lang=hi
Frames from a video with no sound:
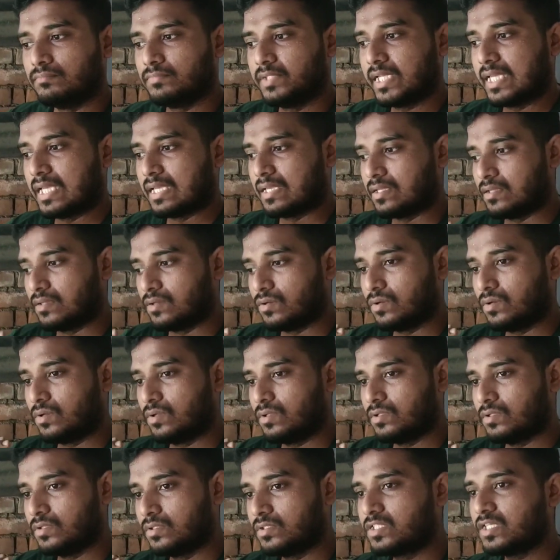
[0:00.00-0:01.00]
देखिए
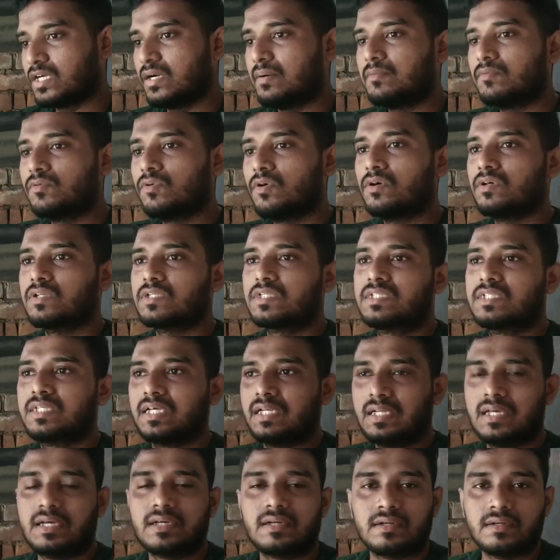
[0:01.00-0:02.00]
जब वो
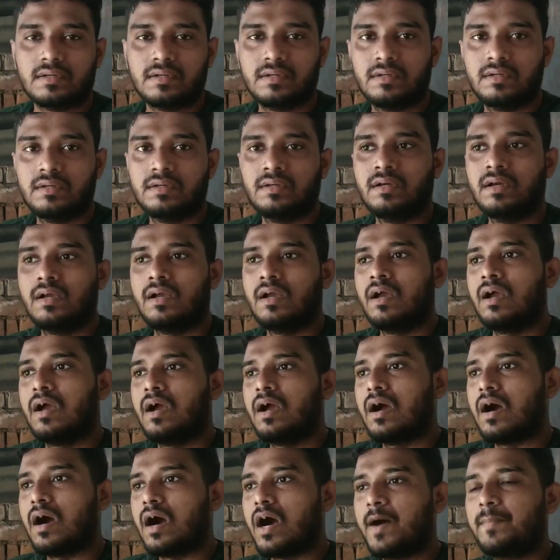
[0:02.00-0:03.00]
सेलर
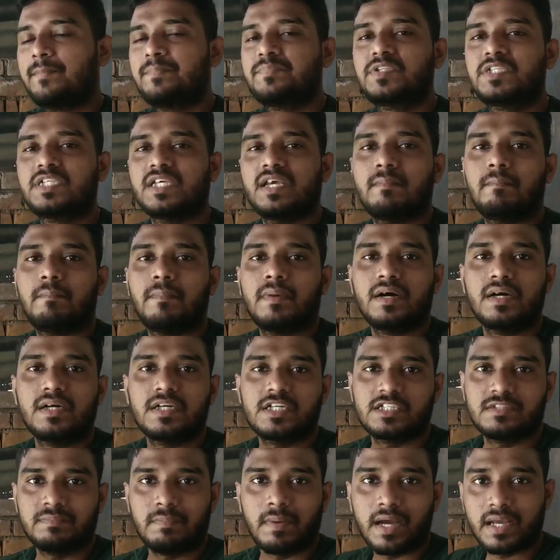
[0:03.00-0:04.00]
आपसे
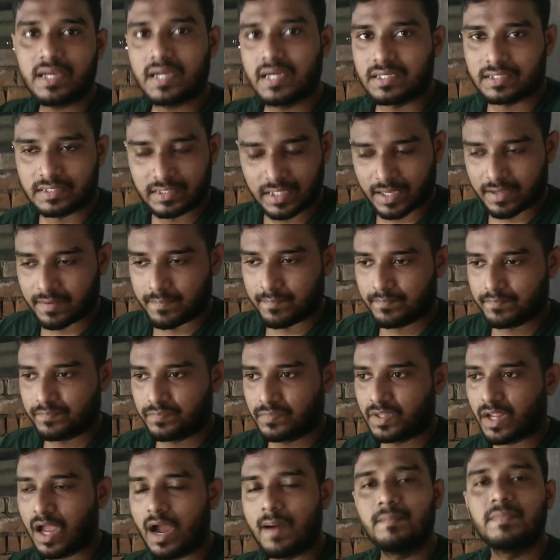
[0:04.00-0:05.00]
बर्ड्स बाय करता है
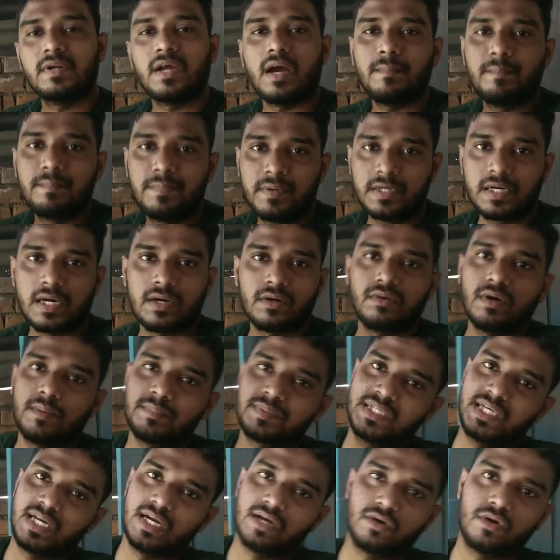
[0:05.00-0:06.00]
आप आप ब्रीडर हो
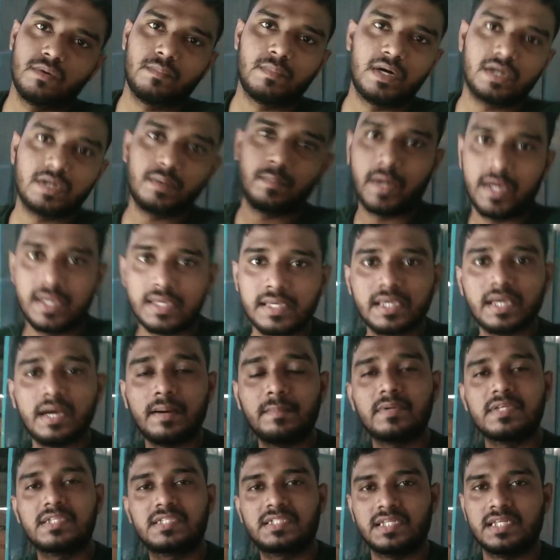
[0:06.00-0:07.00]
आप सेलर को बर्ड बाय किया
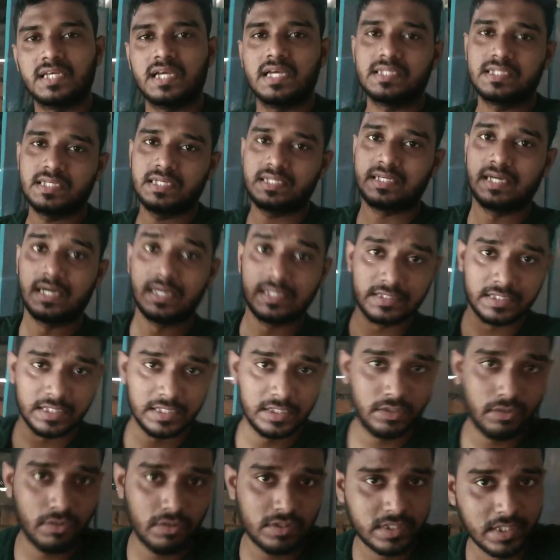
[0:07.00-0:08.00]
आप इस तरीके से ठग
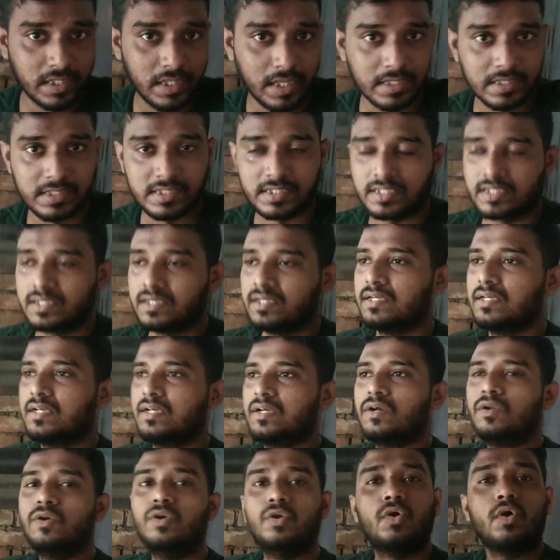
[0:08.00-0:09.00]
सकते हो सेलर से
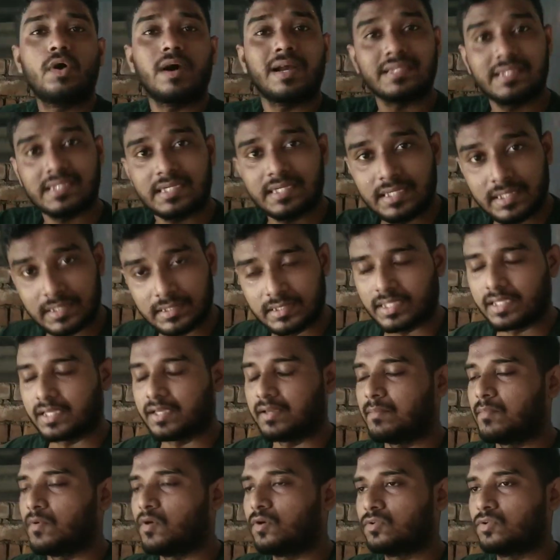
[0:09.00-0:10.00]
लोग ऐसा करते
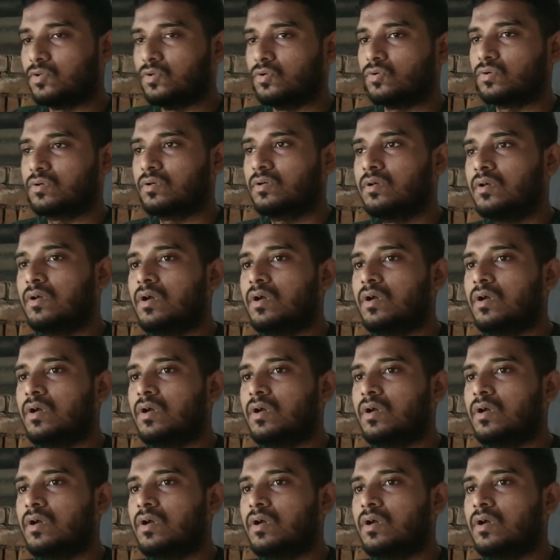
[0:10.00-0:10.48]
हैं बहुत लोग